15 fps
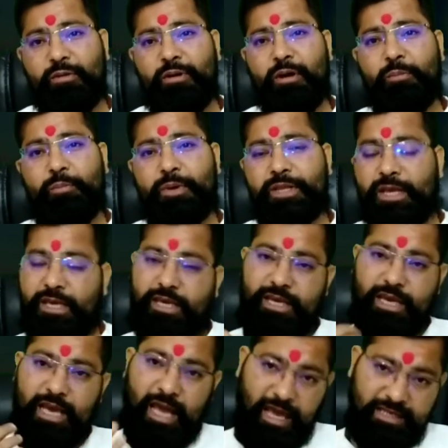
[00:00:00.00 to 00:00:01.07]
अब
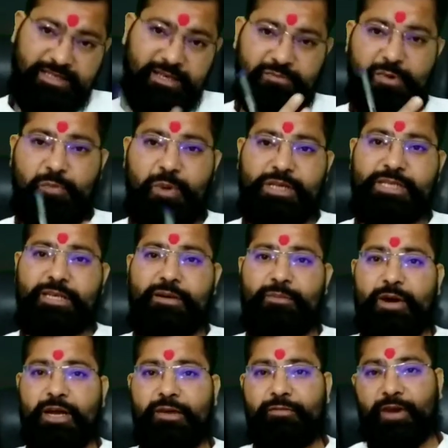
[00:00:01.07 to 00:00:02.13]
बताइए ऐसे भी पैसे
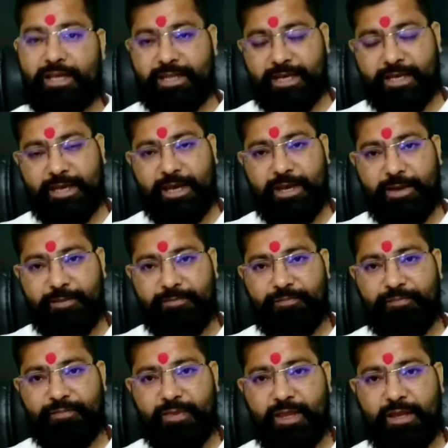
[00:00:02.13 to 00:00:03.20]
कमा के फायदा क्या है
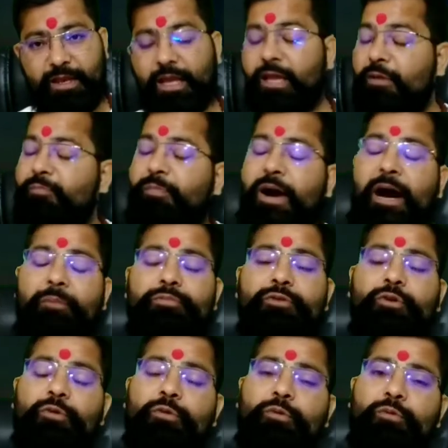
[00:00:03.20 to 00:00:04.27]
लेकिन पाप
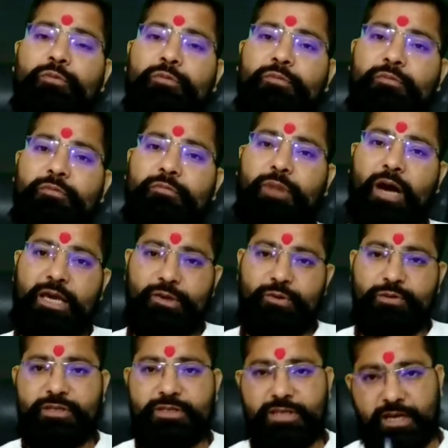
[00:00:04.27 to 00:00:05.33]
तो
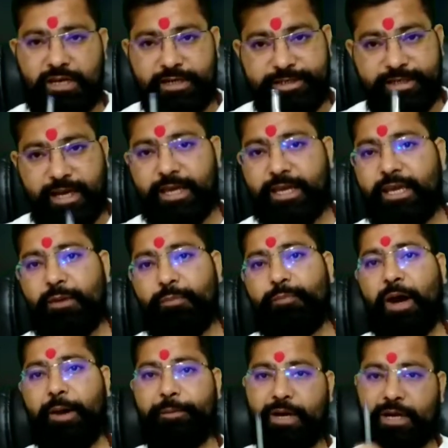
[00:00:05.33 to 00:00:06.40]
भाइयों संग जाएंगे
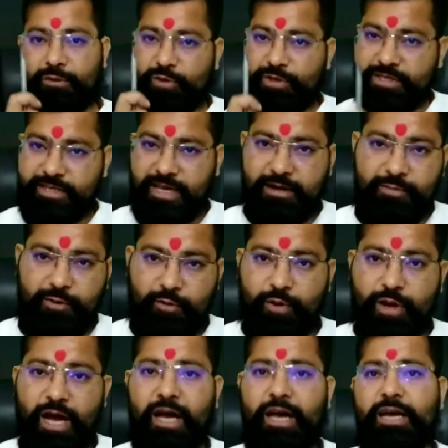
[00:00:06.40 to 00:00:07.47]
पाप का तो हिसाब
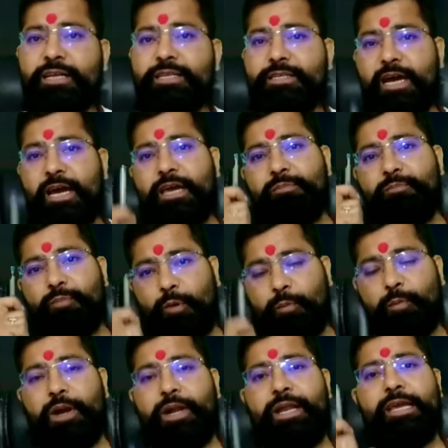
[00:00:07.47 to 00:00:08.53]
होगा चाहे
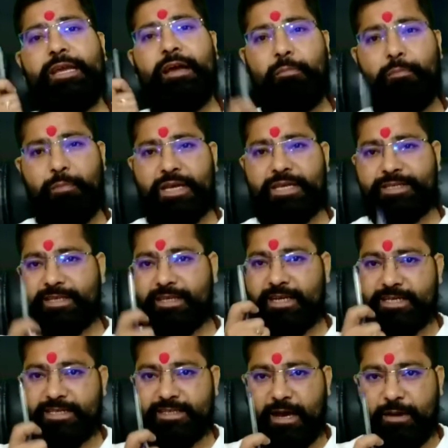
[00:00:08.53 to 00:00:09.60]
प्रॉपर्टी का पैसे का
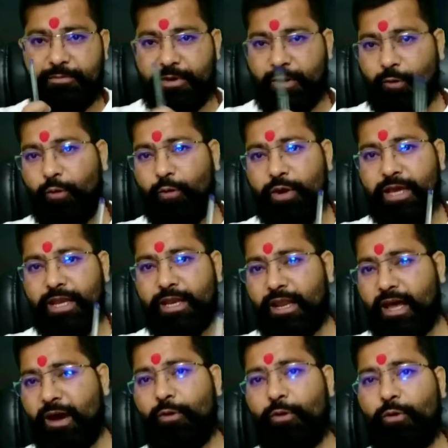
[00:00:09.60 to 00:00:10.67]
हिसाब हो या
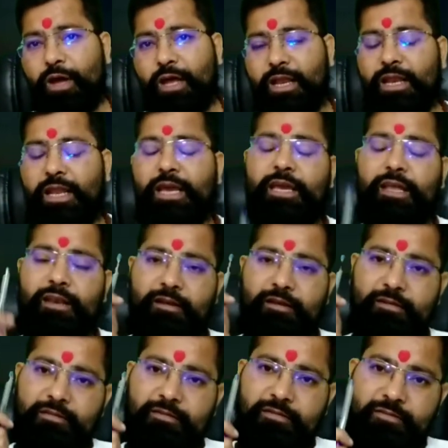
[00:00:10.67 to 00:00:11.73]
ना हो लेकिन
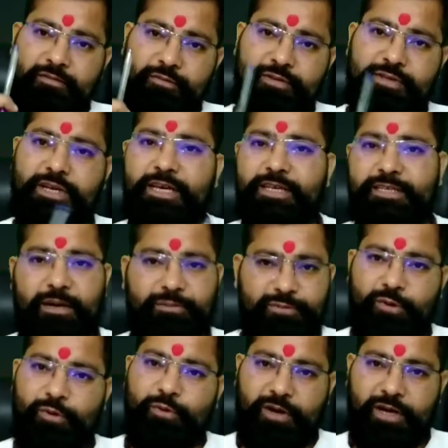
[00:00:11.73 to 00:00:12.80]
उसका हिसाब
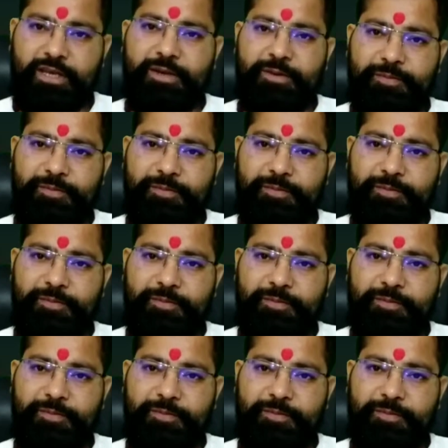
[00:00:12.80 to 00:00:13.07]
तो होगा ही